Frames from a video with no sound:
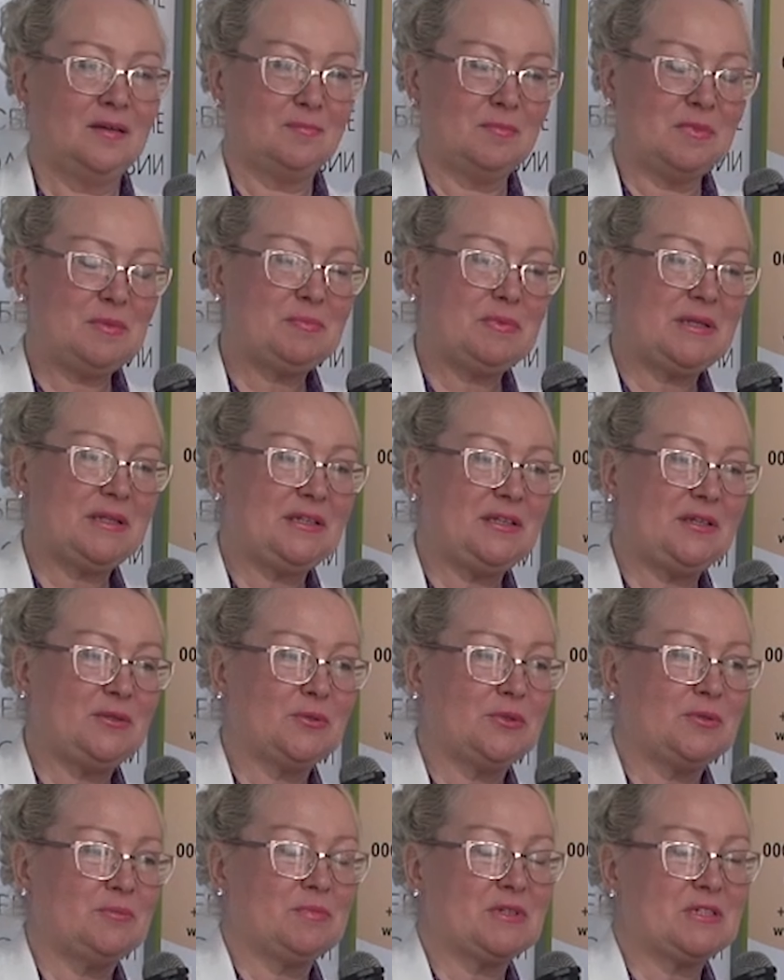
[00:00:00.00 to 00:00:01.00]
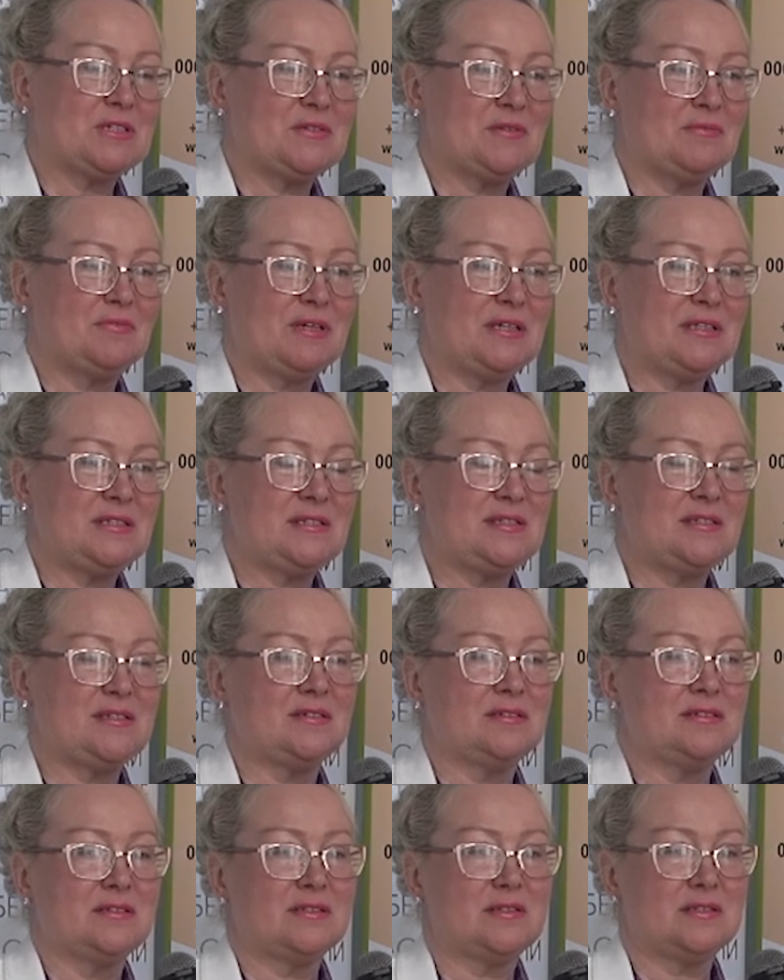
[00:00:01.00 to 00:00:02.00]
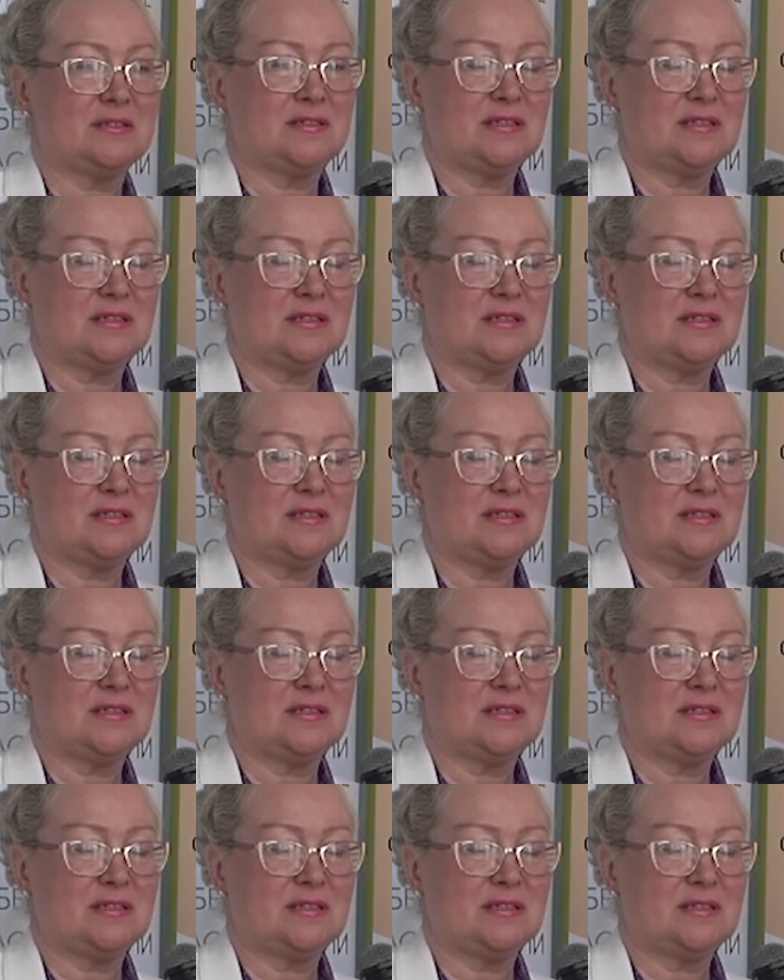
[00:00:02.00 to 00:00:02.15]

Мы планируем развивать э,